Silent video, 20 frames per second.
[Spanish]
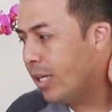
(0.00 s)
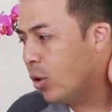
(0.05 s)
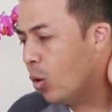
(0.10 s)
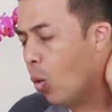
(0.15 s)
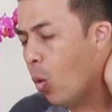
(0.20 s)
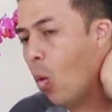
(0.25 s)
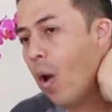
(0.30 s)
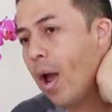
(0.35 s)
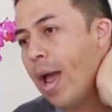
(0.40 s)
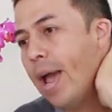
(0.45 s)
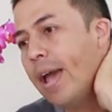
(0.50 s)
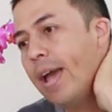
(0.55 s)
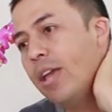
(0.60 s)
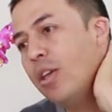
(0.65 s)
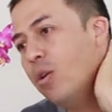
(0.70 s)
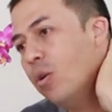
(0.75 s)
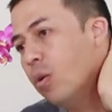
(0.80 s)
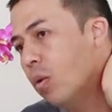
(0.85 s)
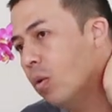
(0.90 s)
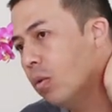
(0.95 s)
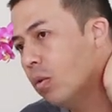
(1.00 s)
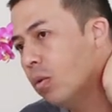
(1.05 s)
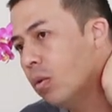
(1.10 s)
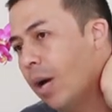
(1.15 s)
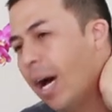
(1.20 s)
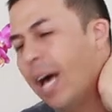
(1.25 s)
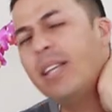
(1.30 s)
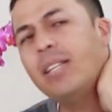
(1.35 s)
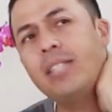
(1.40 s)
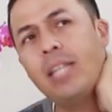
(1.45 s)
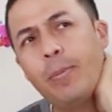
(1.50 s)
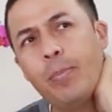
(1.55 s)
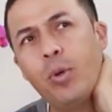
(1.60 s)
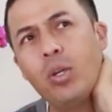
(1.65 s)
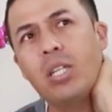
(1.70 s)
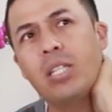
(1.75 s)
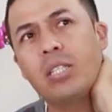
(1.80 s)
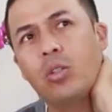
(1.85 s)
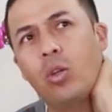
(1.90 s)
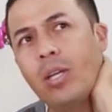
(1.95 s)
el cuello, ha de ser
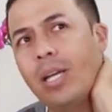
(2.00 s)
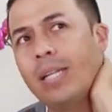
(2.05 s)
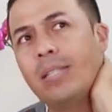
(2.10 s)
porque estoy